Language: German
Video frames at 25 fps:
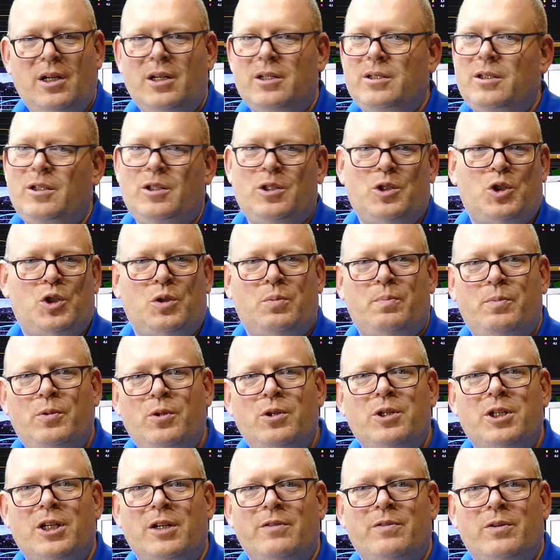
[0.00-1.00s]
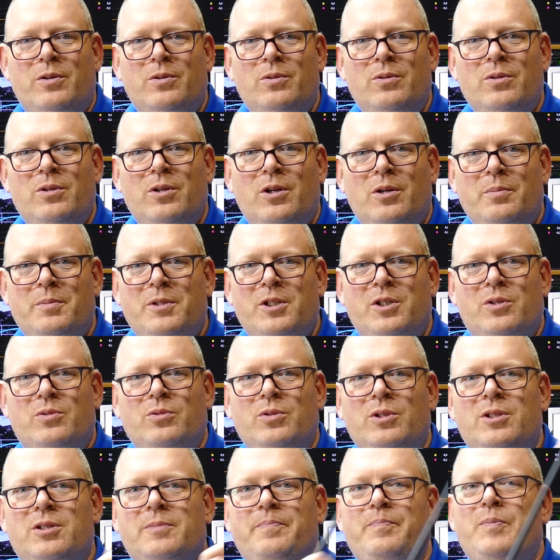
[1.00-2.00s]
Den spüre ich einfach unglaublich
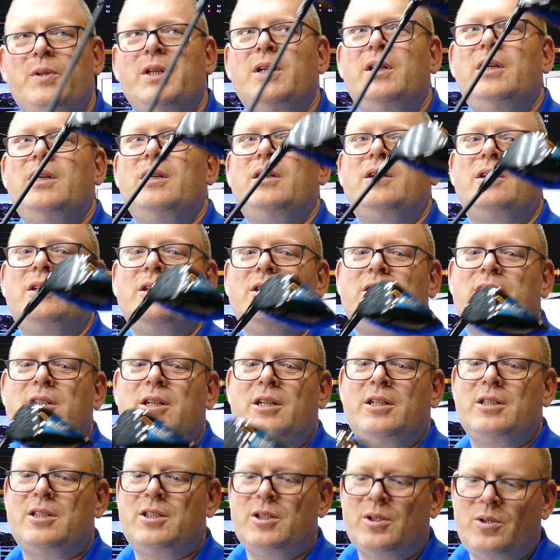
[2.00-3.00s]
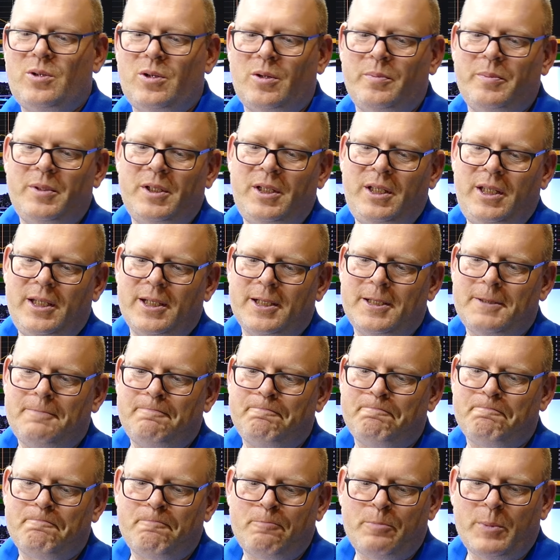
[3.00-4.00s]
gut. Das Ganze kombiniert
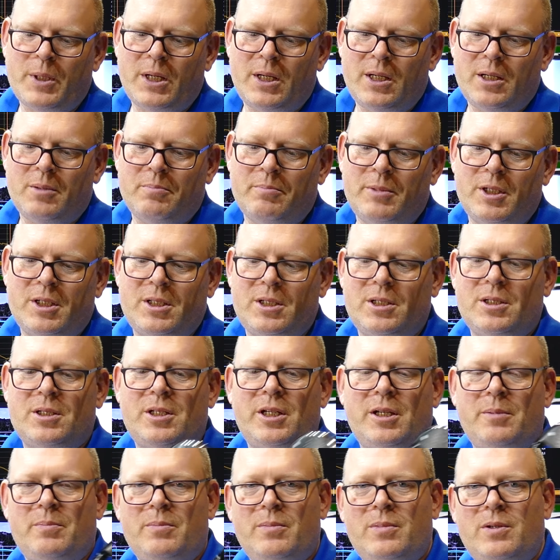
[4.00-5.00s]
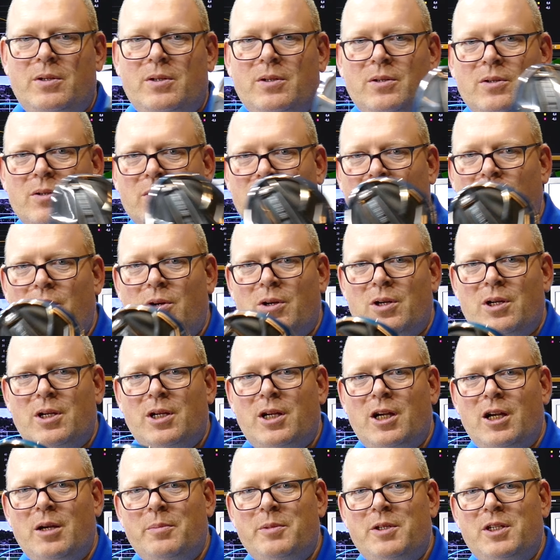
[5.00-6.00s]
mit dem
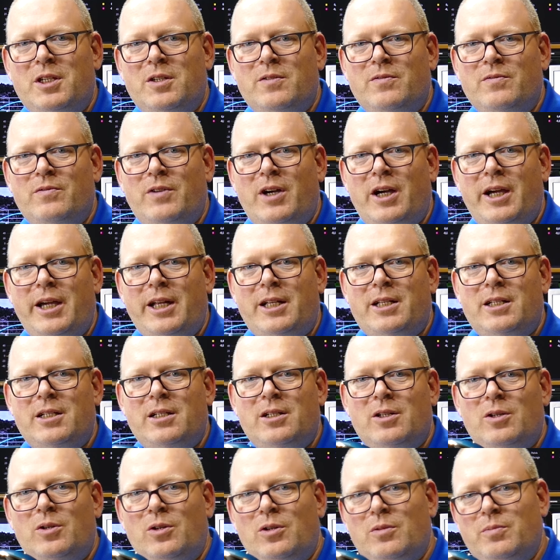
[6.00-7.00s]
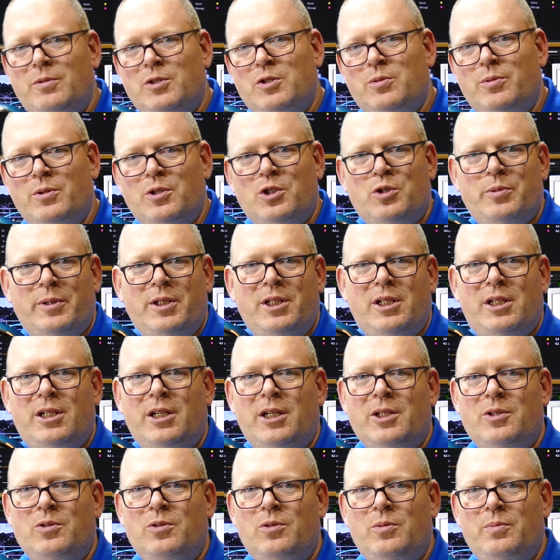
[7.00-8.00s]
Rock habe ich Weiten auch mit
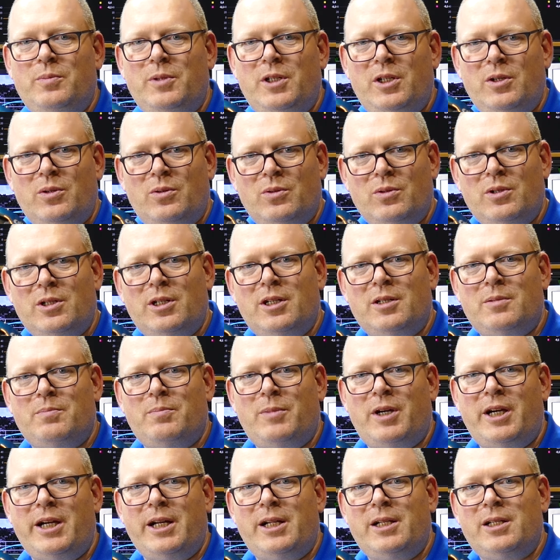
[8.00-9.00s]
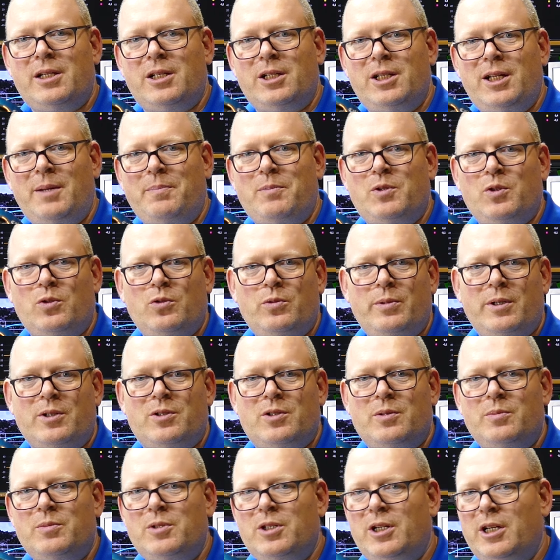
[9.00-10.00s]
Schwunggeschwindigkeiten um die 100 Meilen, knapp drüber
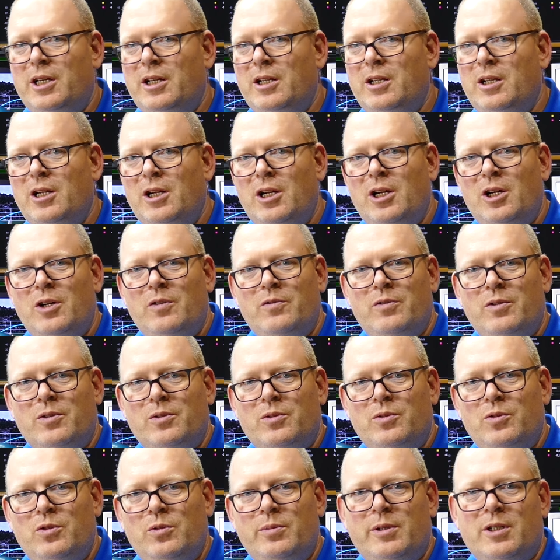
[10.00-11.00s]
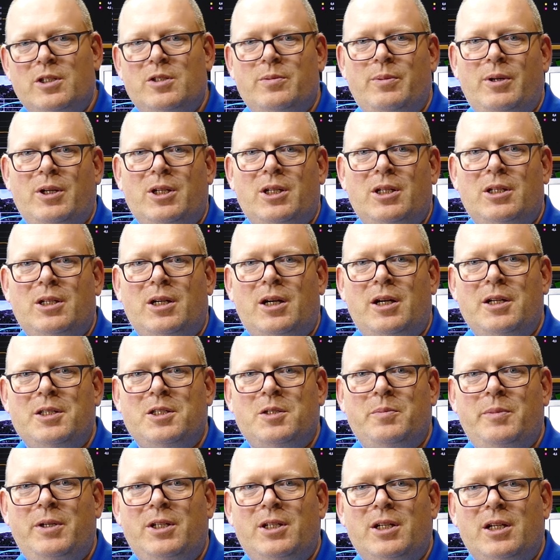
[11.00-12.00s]
zum Teil von über
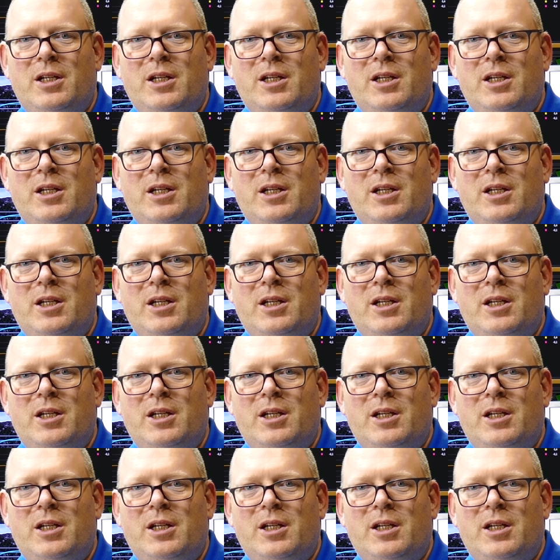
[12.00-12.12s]
230 Meter